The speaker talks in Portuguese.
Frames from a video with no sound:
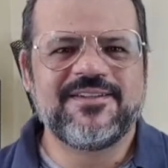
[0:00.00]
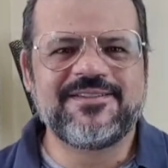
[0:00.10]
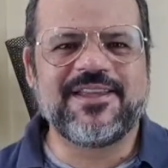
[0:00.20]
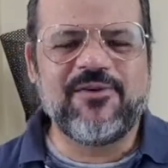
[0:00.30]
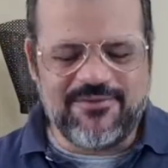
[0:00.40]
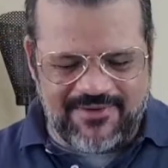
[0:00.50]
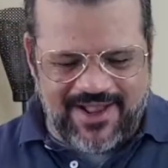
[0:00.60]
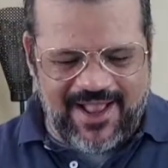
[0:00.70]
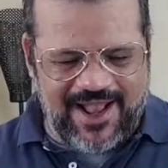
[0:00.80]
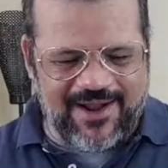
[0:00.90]
Então,
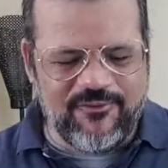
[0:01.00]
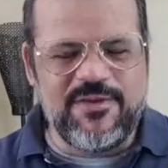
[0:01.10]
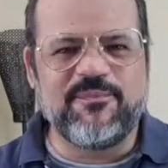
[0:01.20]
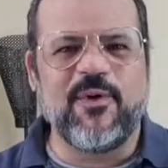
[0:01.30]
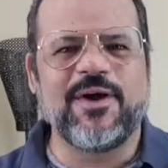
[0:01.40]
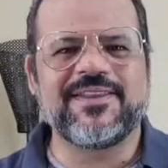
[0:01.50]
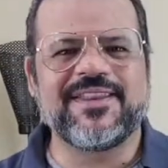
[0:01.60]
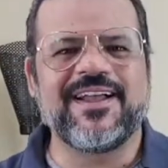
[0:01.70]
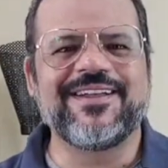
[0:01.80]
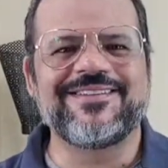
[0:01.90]
o
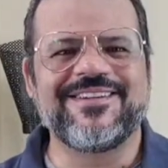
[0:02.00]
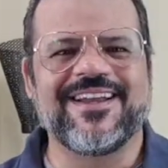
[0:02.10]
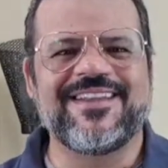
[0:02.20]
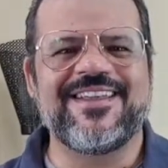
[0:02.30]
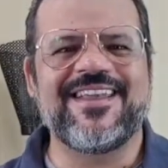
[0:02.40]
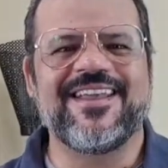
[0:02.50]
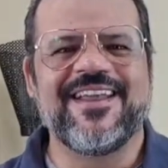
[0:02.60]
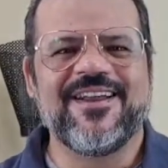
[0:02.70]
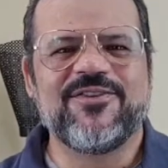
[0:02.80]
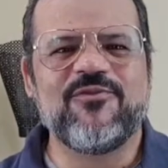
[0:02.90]
importante aqui